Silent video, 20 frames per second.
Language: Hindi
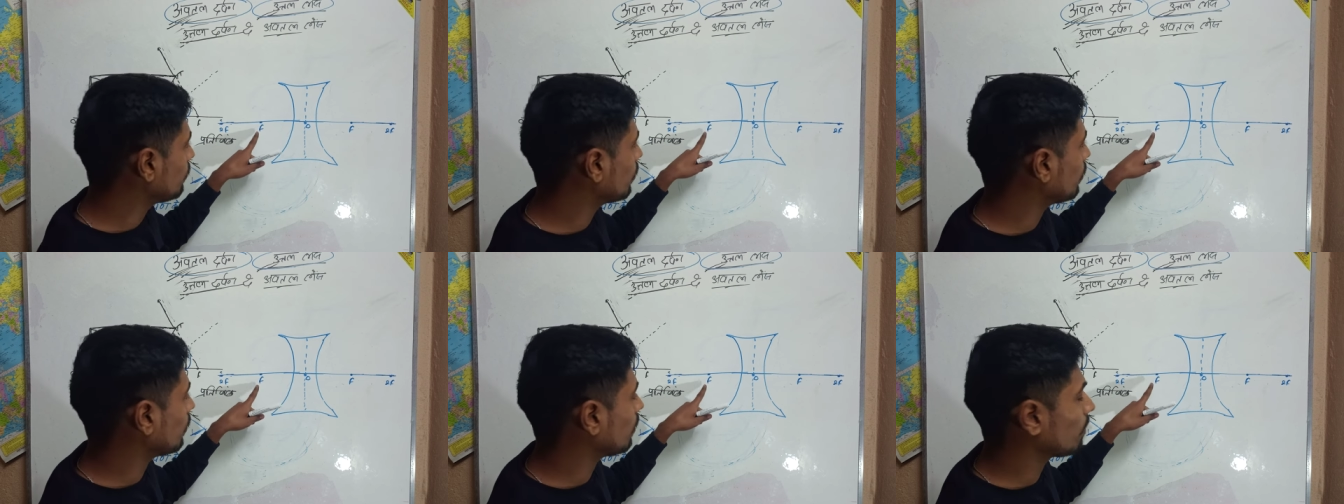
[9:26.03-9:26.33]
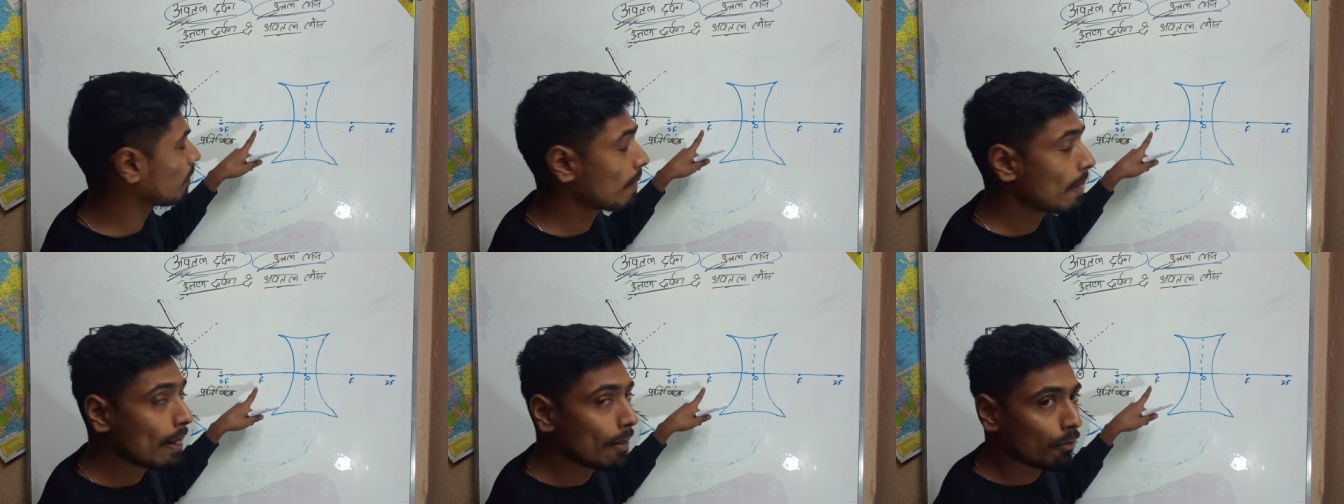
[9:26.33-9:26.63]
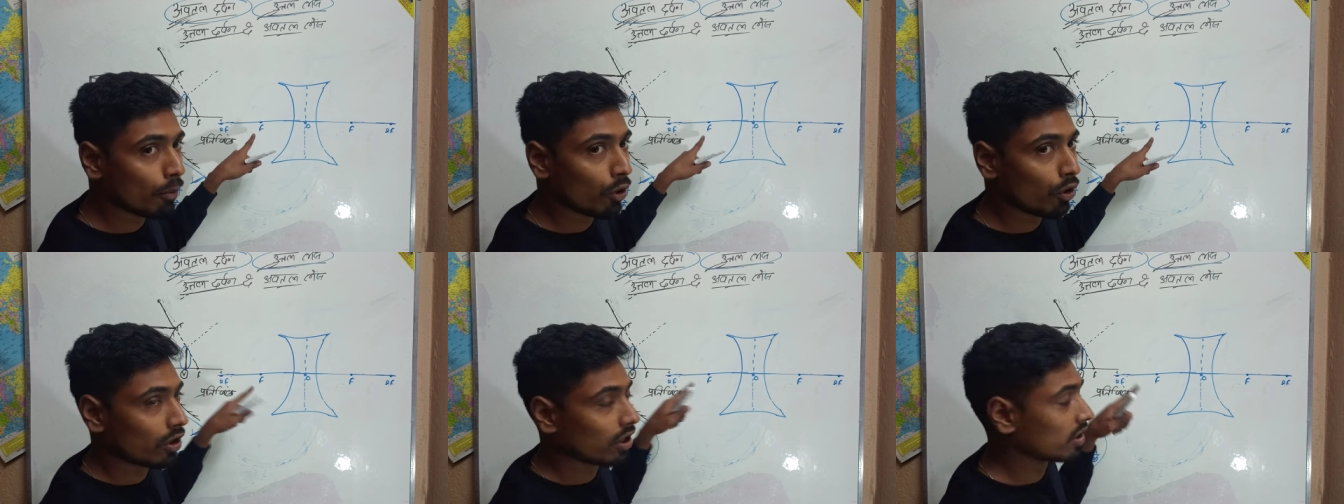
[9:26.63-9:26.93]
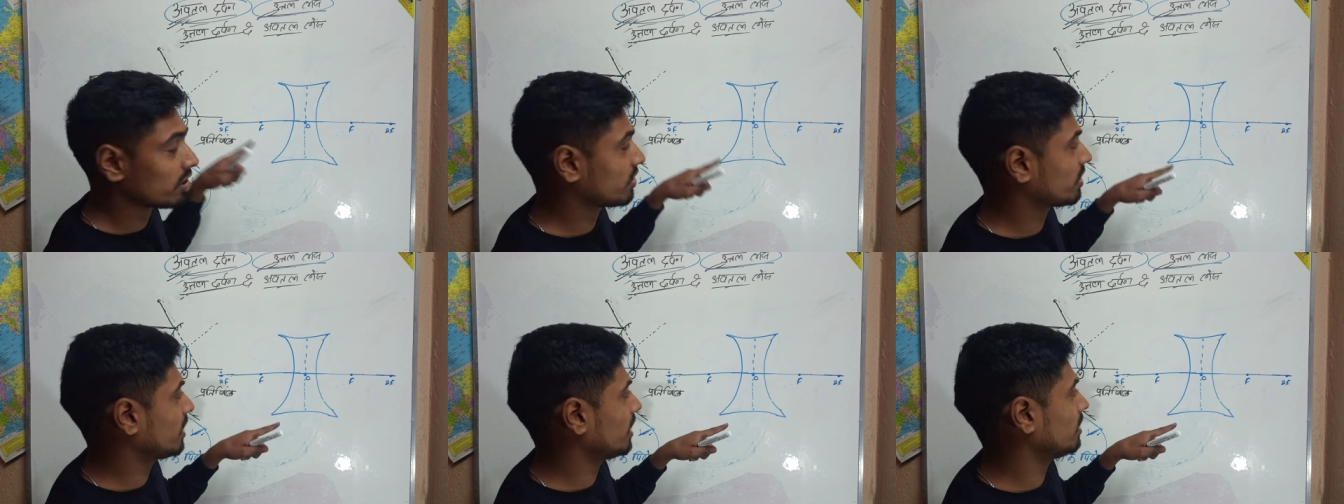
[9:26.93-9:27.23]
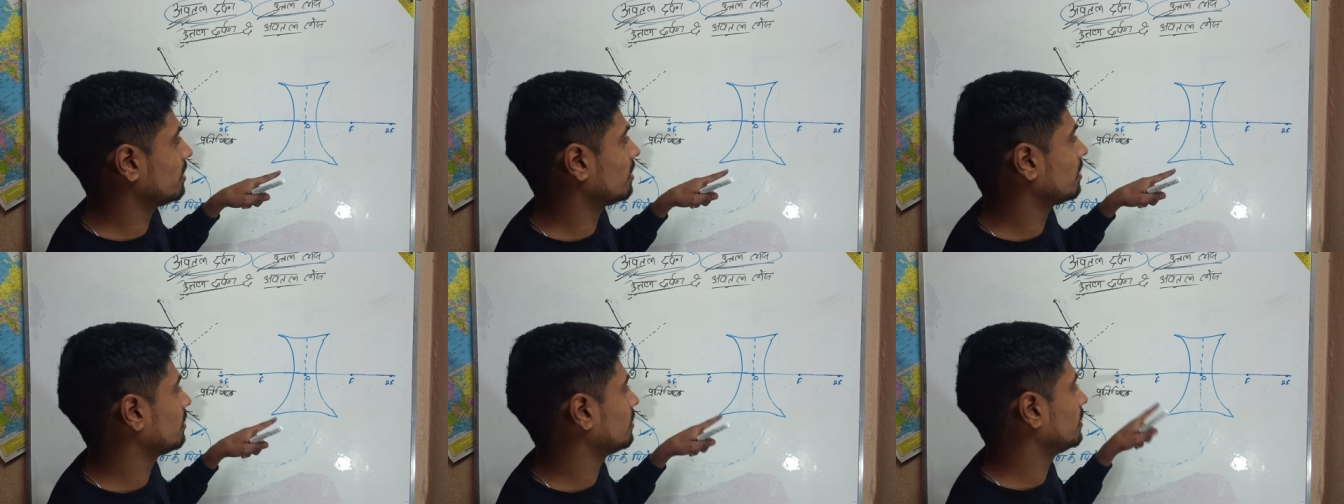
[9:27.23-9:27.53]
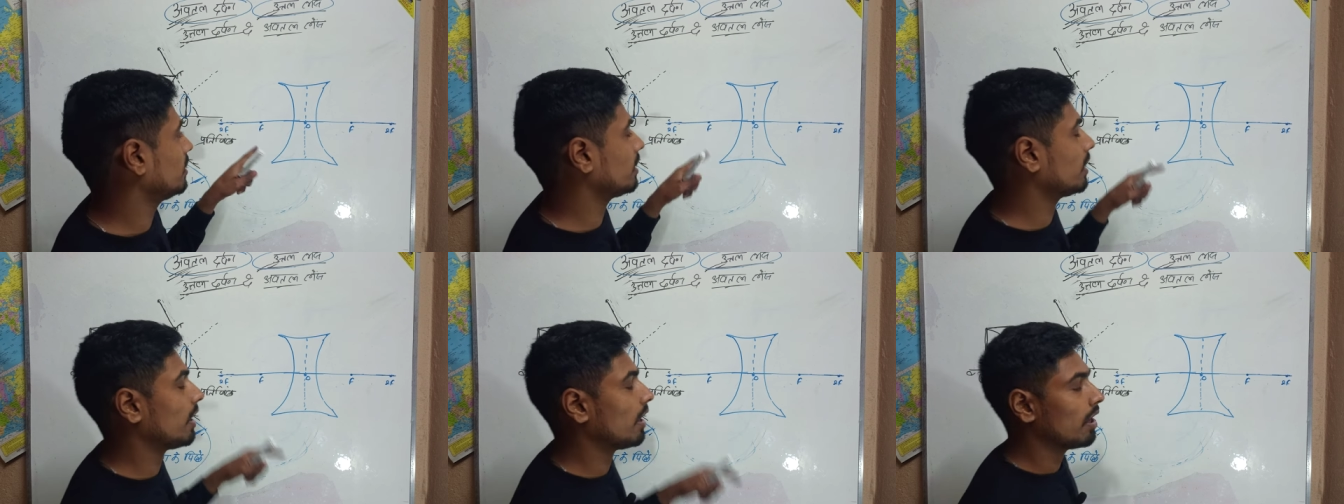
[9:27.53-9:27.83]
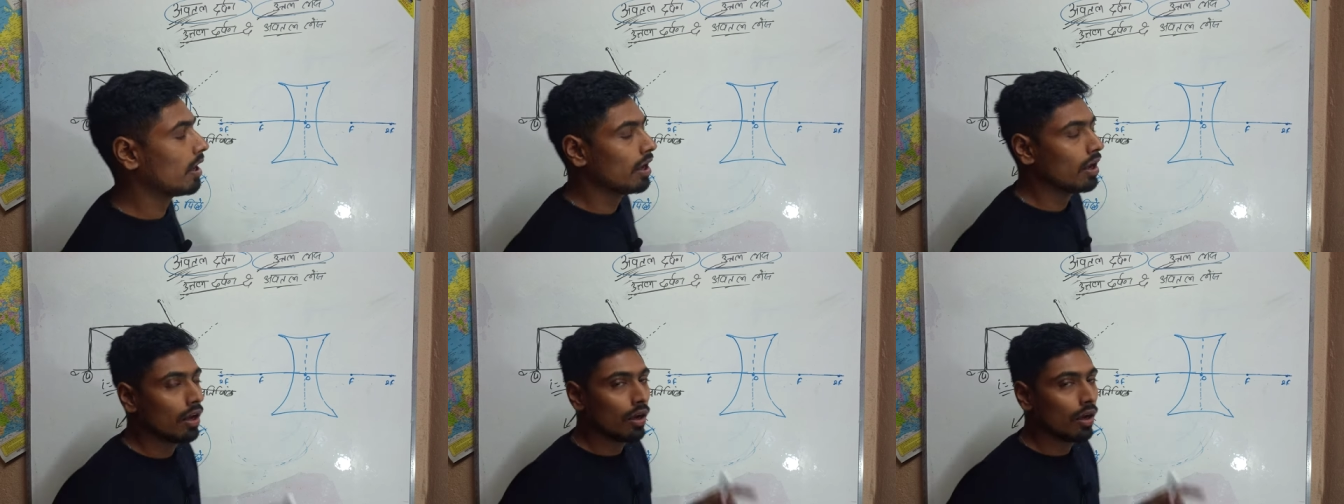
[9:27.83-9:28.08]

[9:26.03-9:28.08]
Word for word: फो, फोकस केंद्र ठीक है